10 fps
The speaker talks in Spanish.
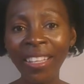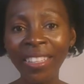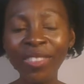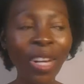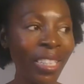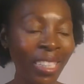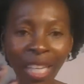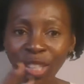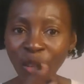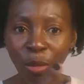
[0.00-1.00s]
desde
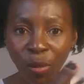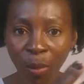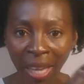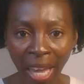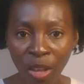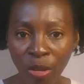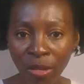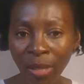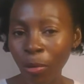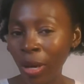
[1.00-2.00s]
que somos
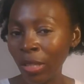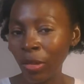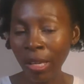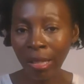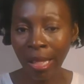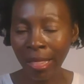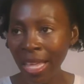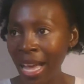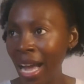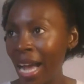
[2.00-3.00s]
pequeños, por la
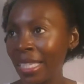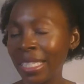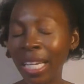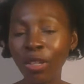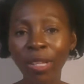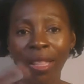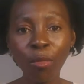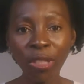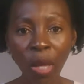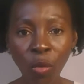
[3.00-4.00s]
adolescencia, hasta que nos
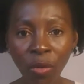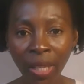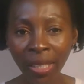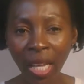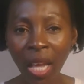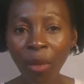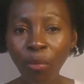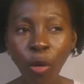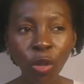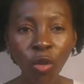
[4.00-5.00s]
hacemos adultas,
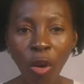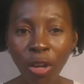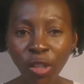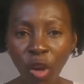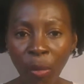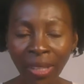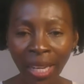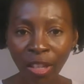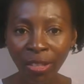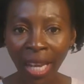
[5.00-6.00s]
por todos los
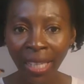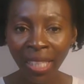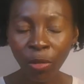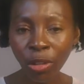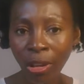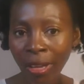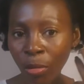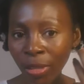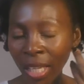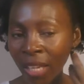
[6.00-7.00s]
comentarios negativos que
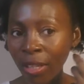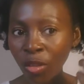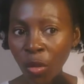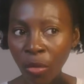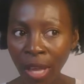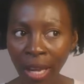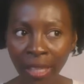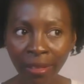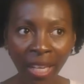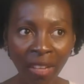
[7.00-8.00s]
oímos a nivel social,
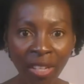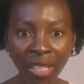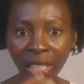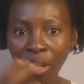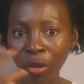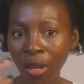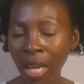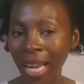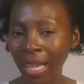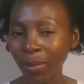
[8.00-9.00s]
en televisión,
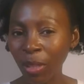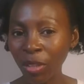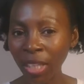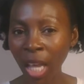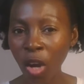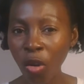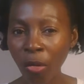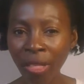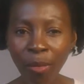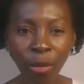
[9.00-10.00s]
las personas que
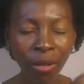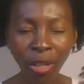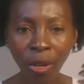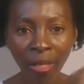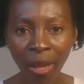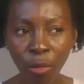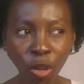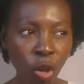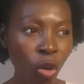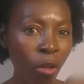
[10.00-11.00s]
conocemos
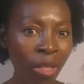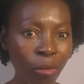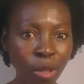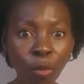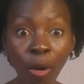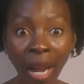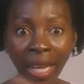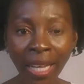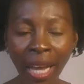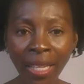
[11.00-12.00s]
o conocimos por la
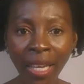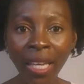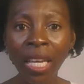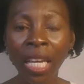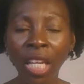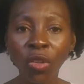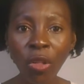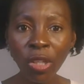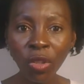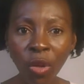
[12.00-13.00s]
calle, y
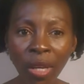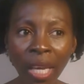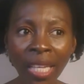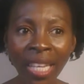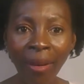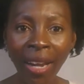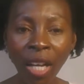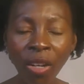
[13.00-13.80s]
todo eso llevan